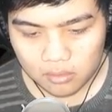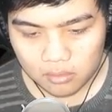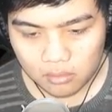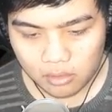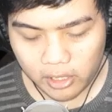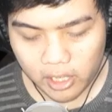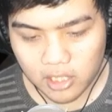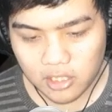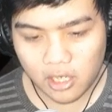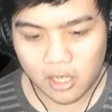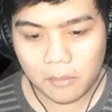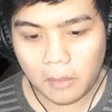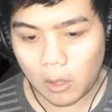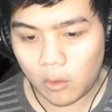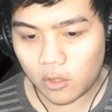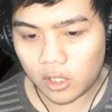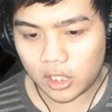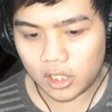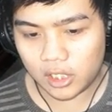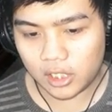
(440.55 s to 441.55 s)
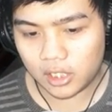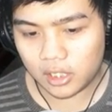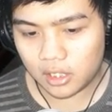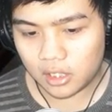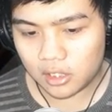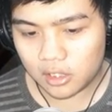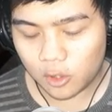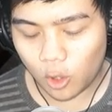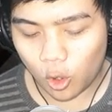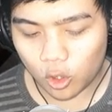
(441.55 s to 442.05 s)
Iya saya mau ke
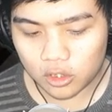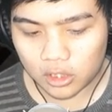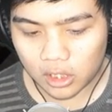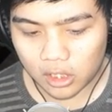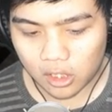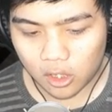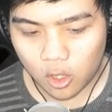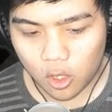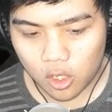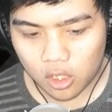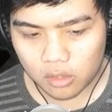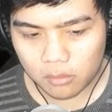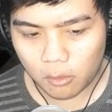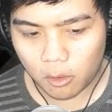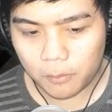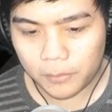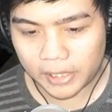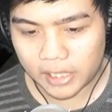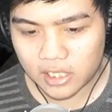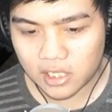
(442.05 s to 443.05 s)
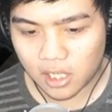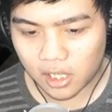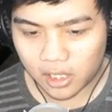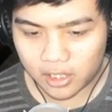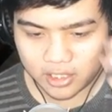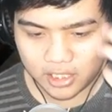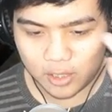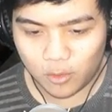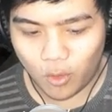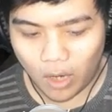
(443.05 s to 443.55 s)
dokter dong Mau periksa
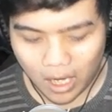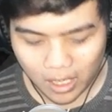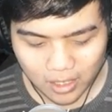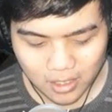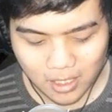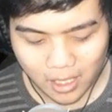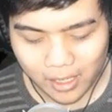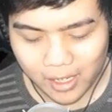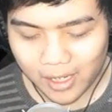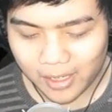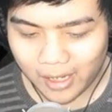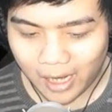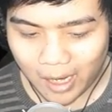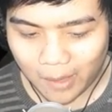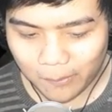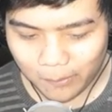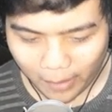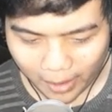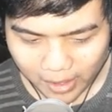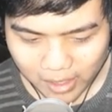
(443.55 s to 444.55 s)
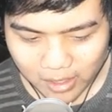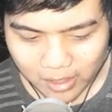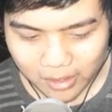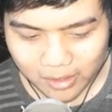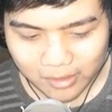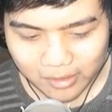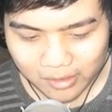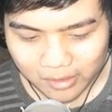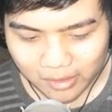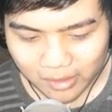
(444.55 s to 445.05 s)
kejiwaan saya ada apa ini
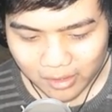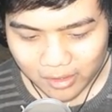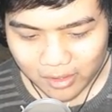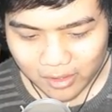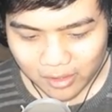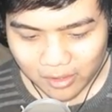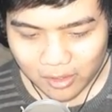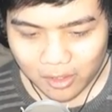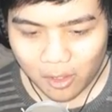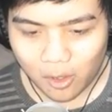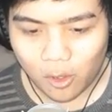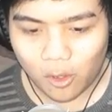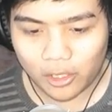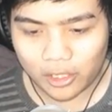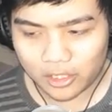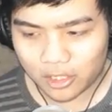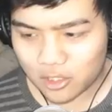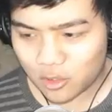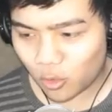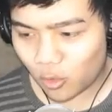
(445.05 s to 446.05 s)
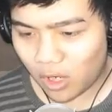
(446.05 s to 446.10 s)
Oh kita suruh